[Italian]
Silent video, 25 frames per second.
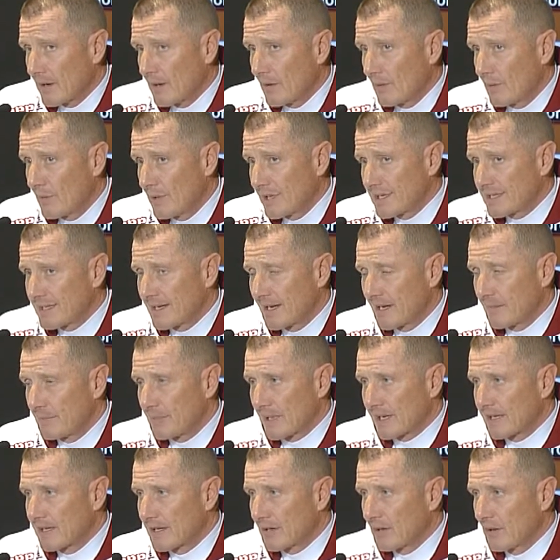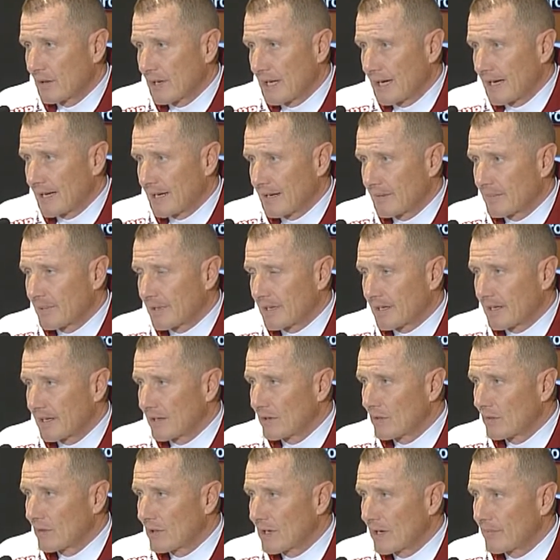Questa è particolare perché
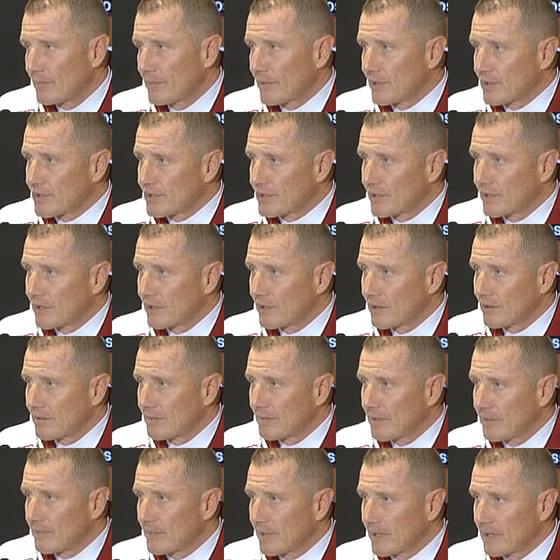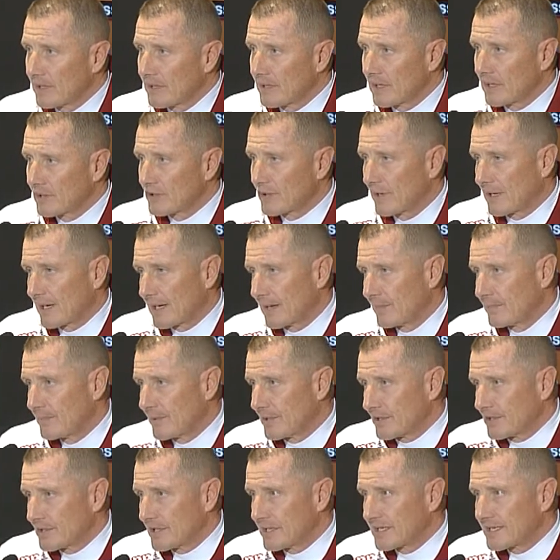non capisci come prenderla, cioè
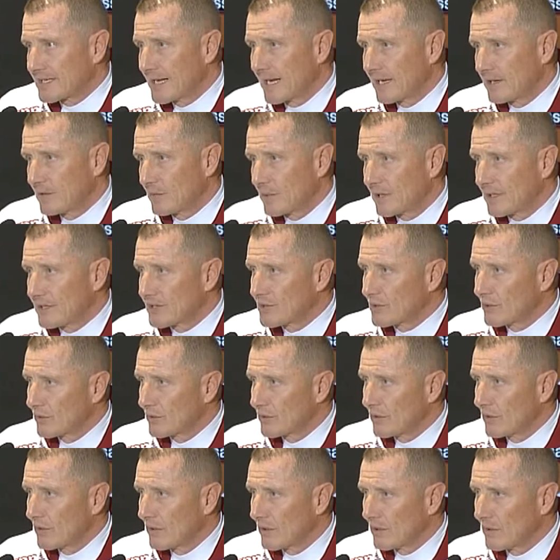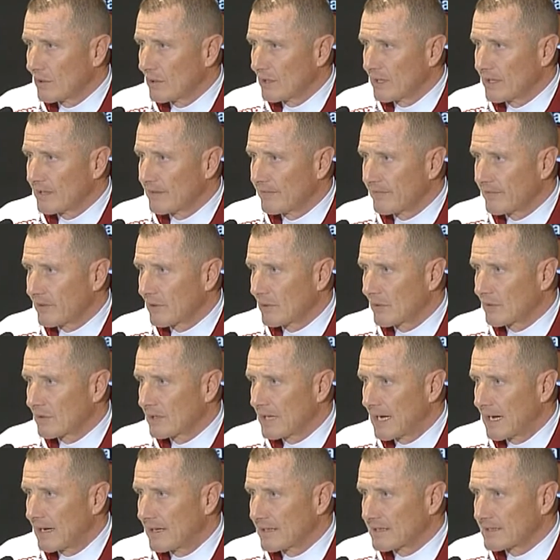capisci, sai quali sono le
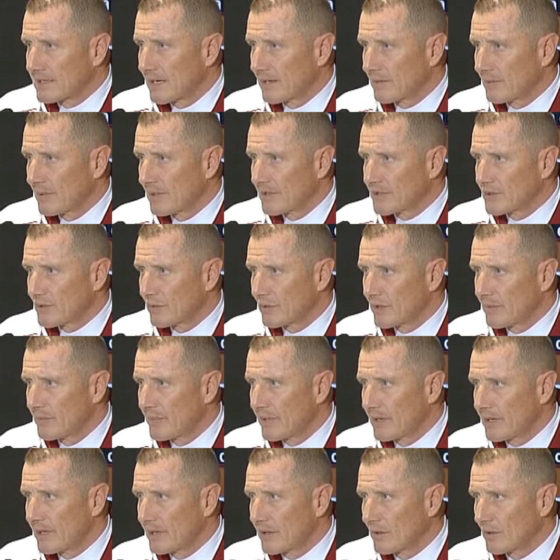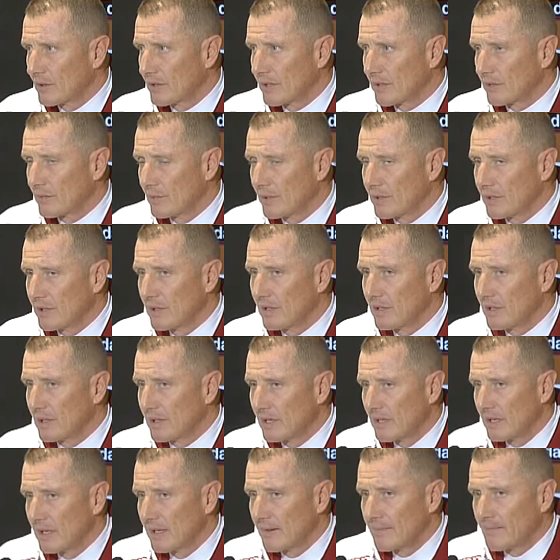difficoltà e sai quali sono i pericoli e quindi
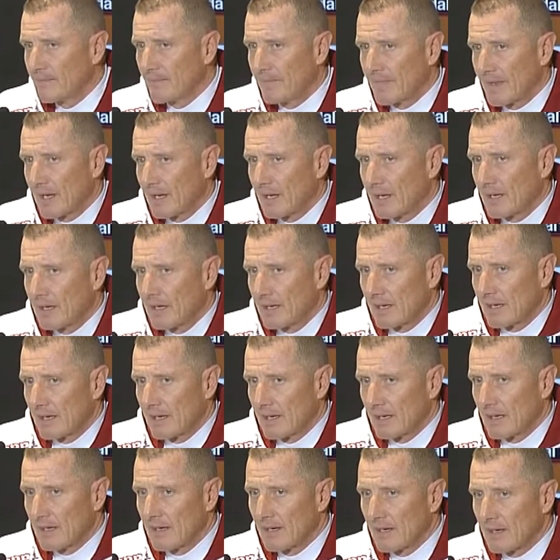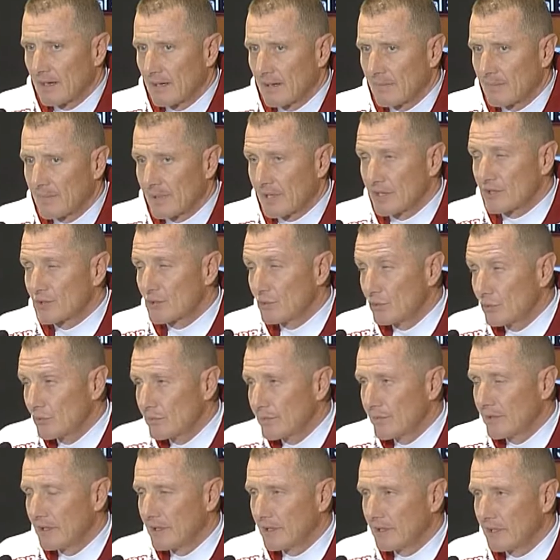eh,
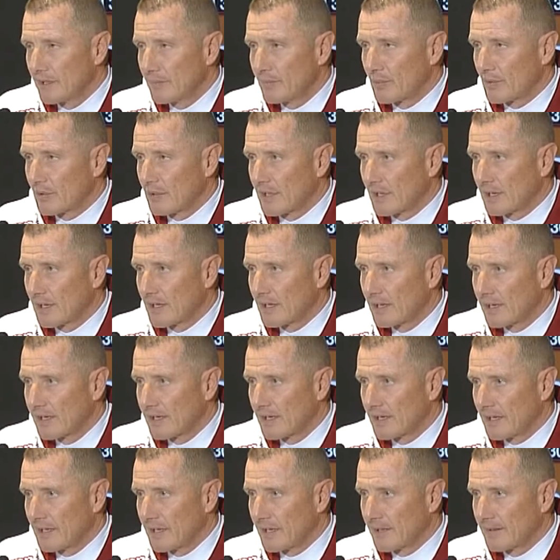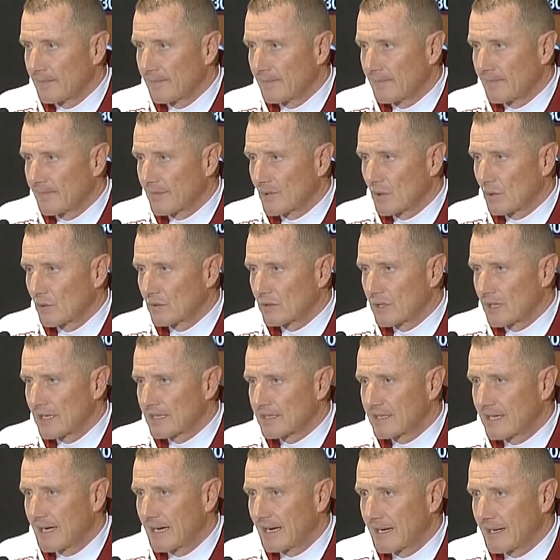presumi di poterli
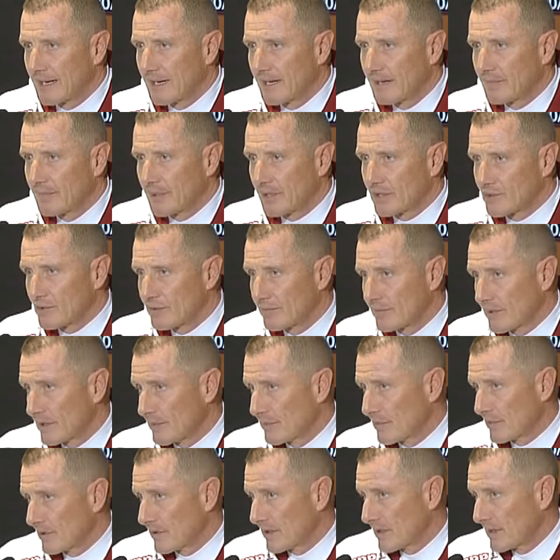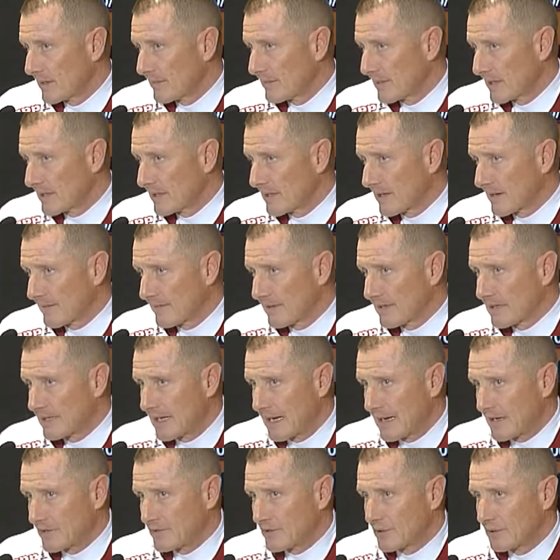contrastare e presumi di poterne prendere
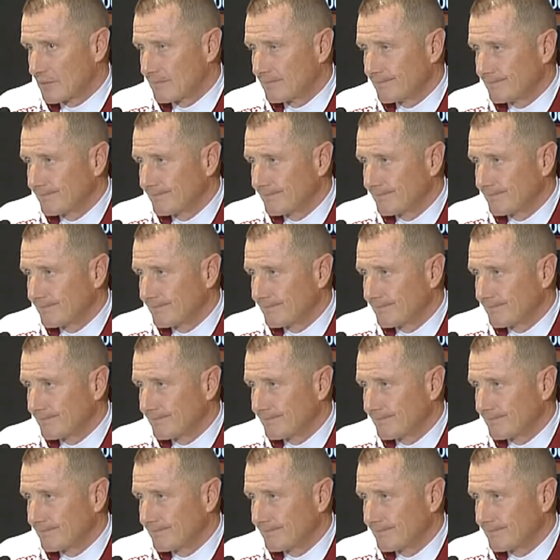vantaggio.